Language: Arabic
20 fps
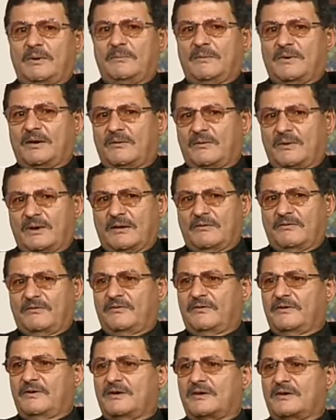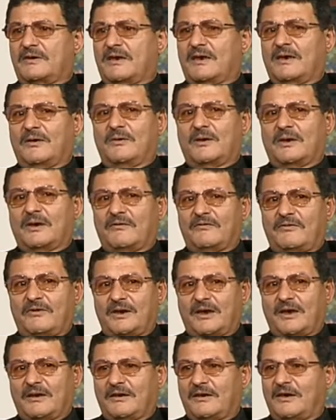يمكن وانا في ثانوي كان في
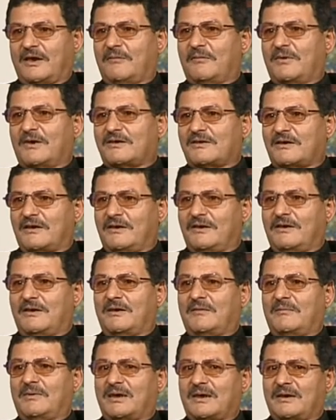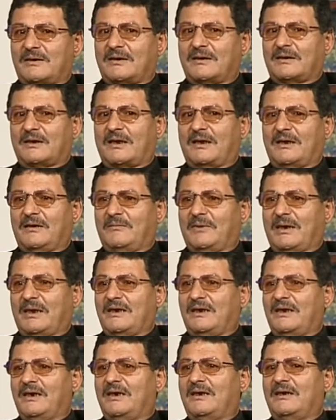عندي كاميرا صغيره بدات اتعلم
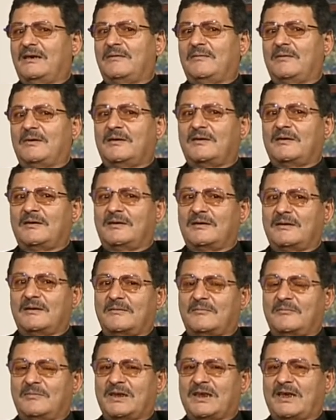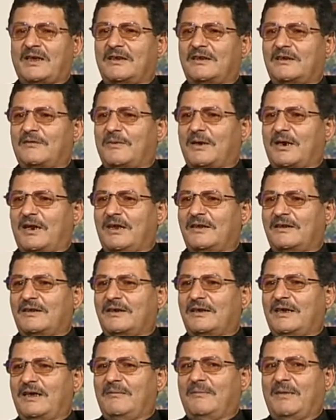عليها آه، دخلت مرحله
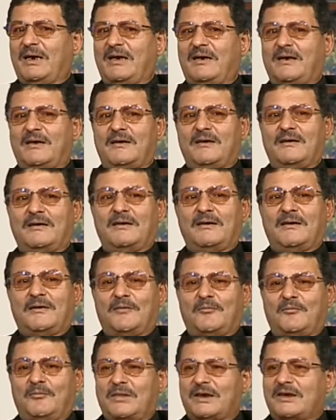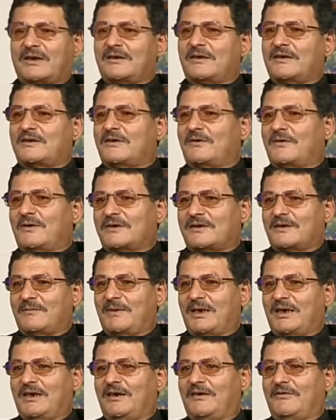الجامعه بدات اصور
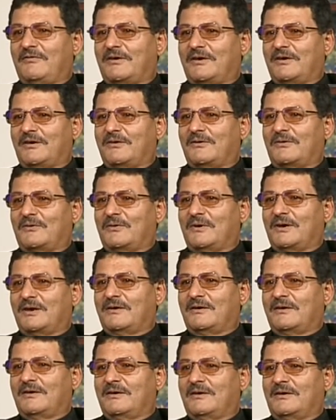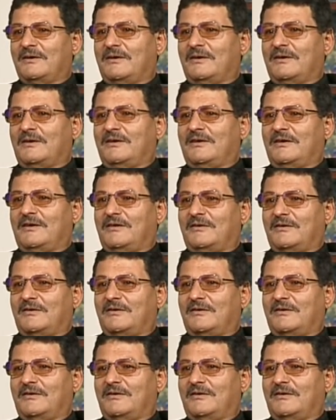زمايلي في الجامعه كنت في ايه آه،